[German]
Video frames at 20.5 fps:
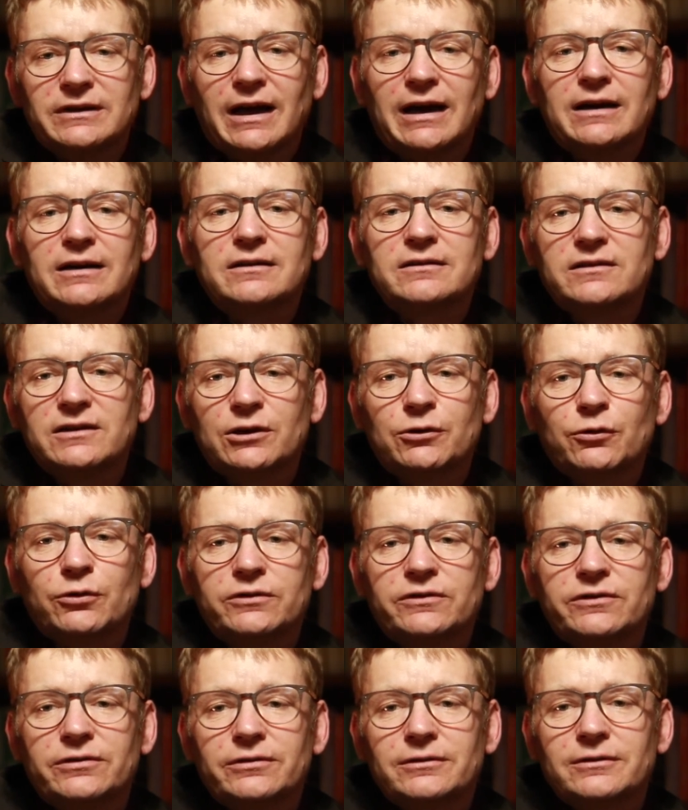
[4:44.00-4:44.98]
Wir danken
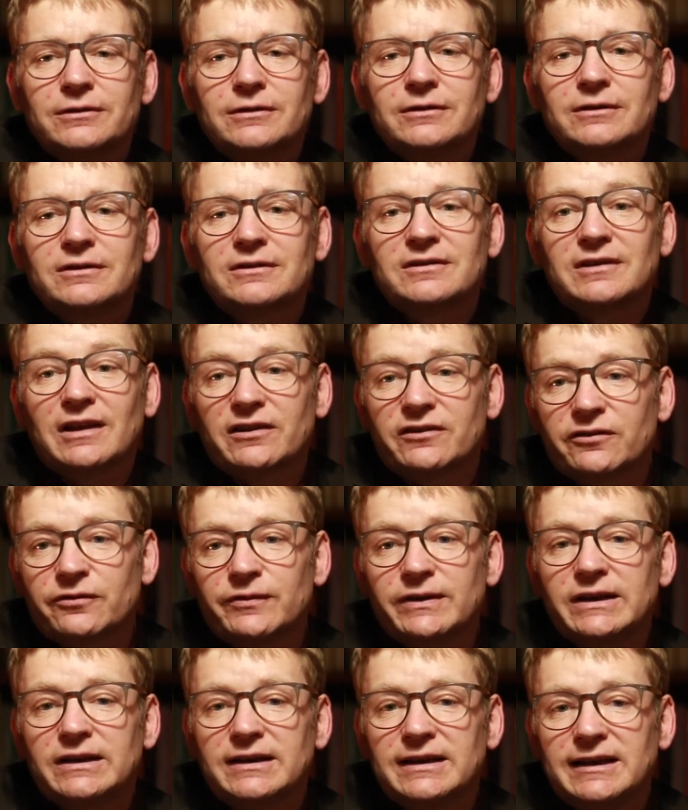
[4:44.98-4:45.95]
dir, Gott,
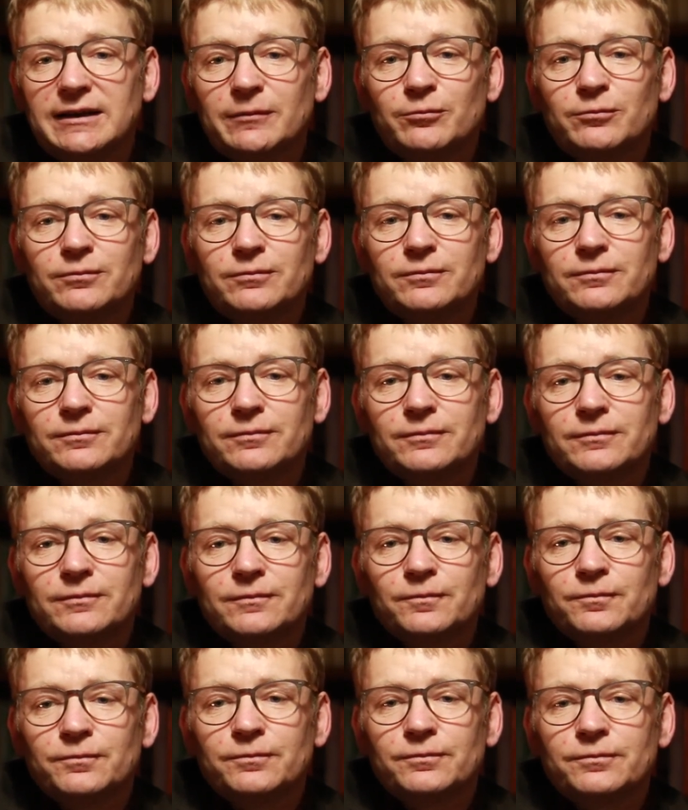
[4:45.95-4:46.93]
dass wir leben.
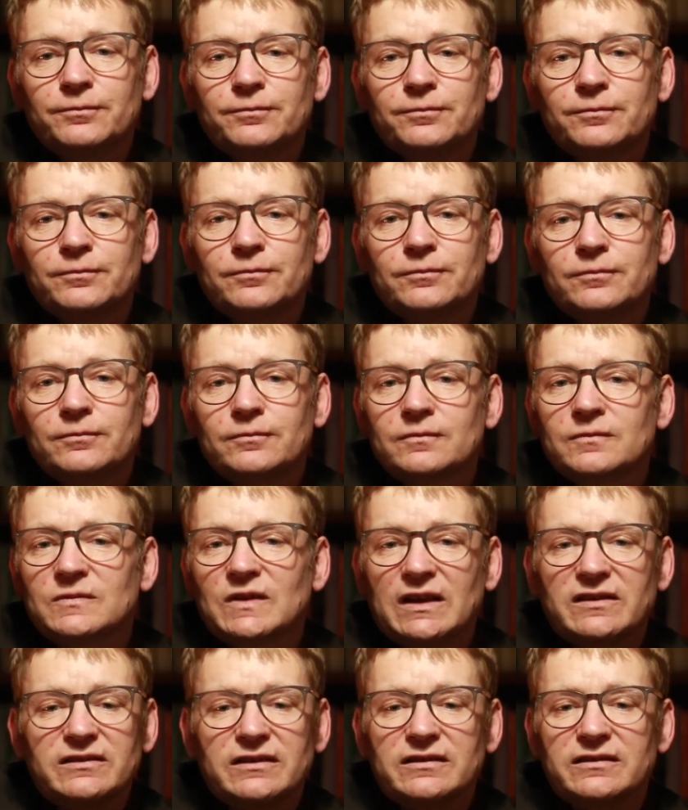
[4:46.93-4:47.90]

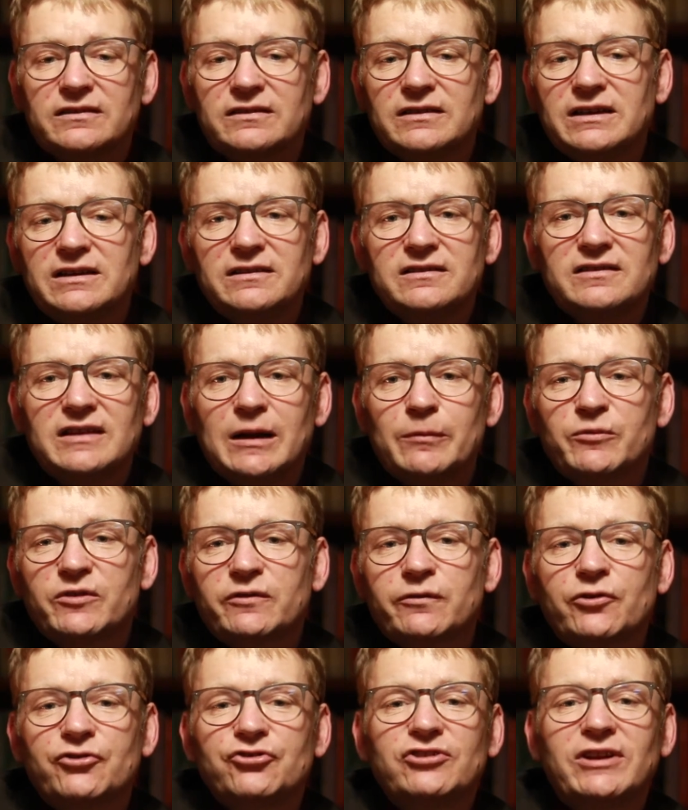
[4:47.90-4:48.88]
Das ist nicht
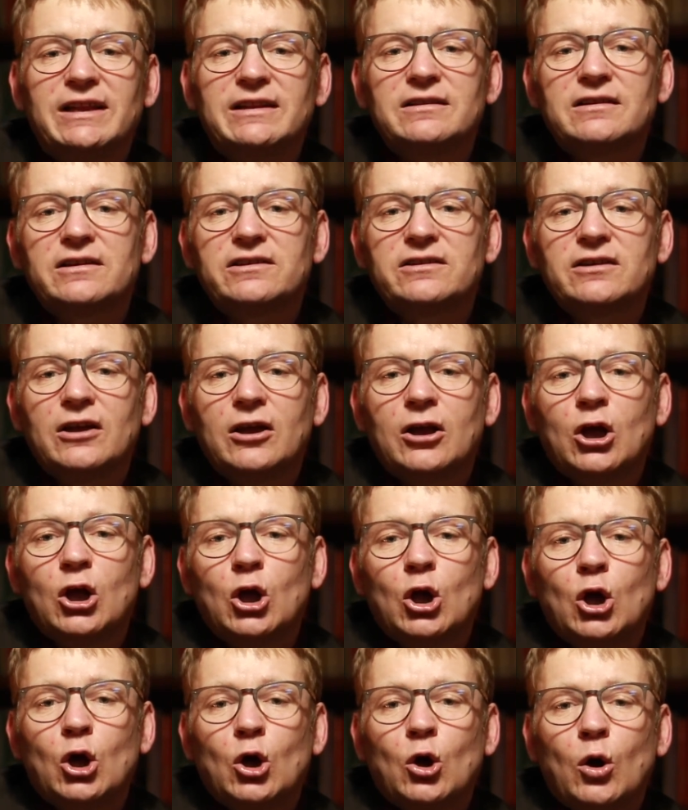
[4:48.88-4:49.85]
selbstverständlich,
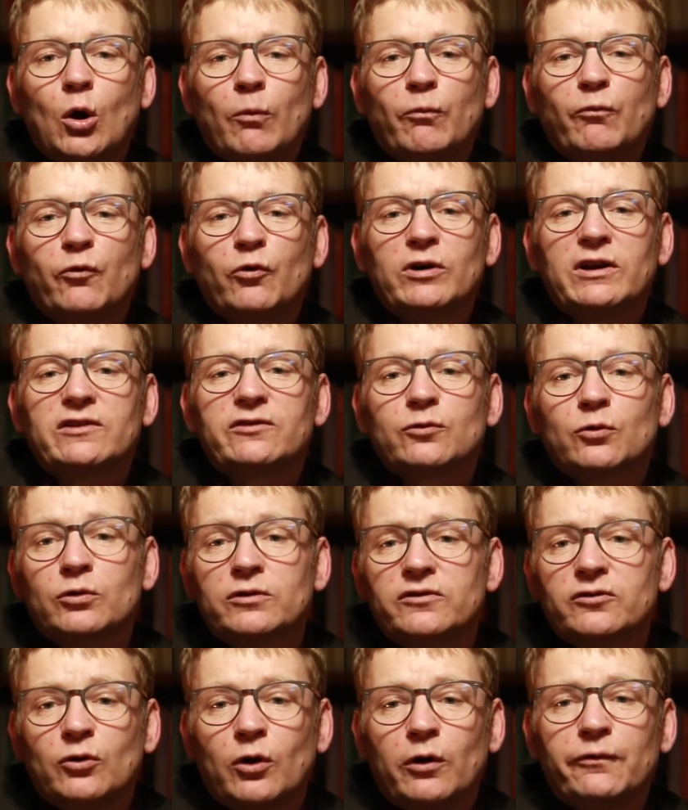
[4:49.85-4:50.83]
obwohl
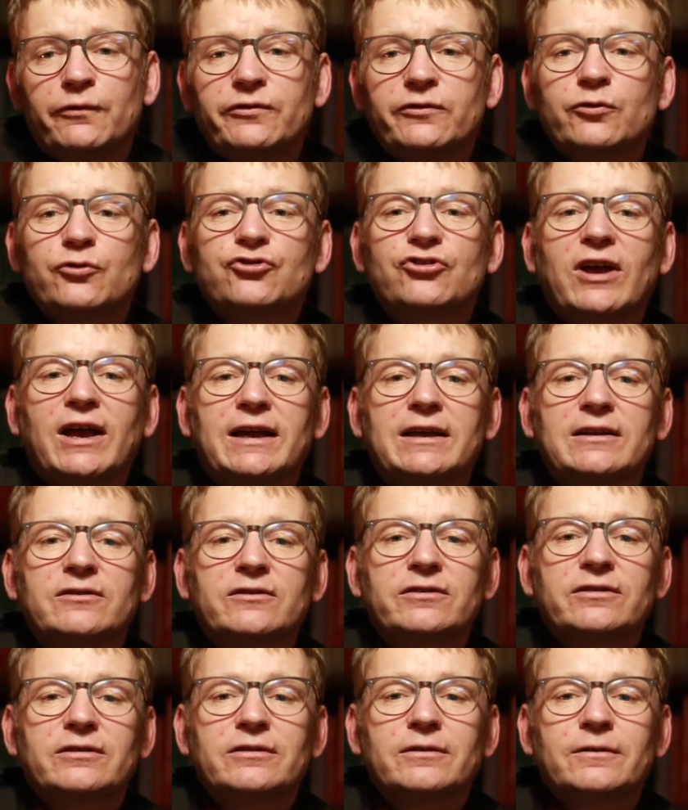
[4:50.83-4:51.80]
es uns oft so
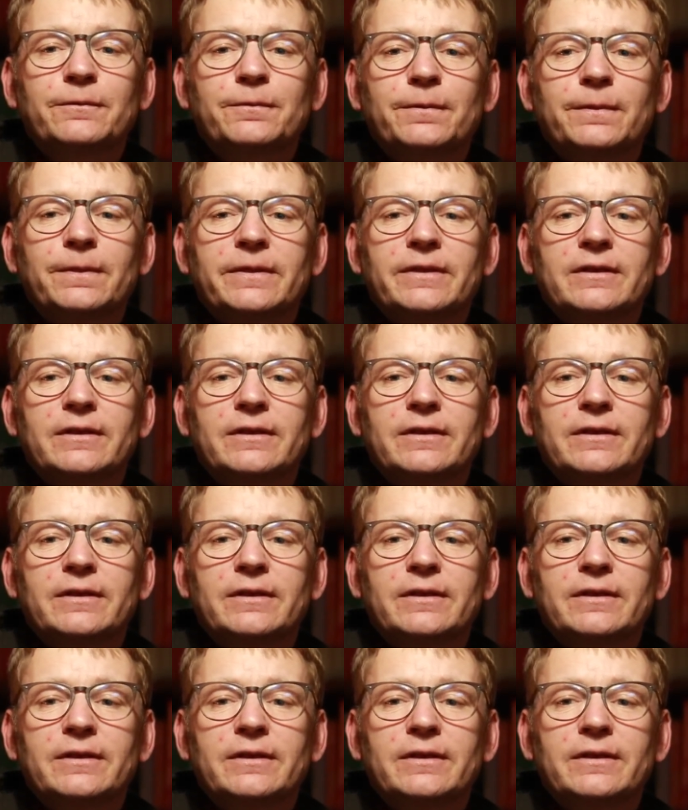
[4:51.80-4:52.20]
scheint.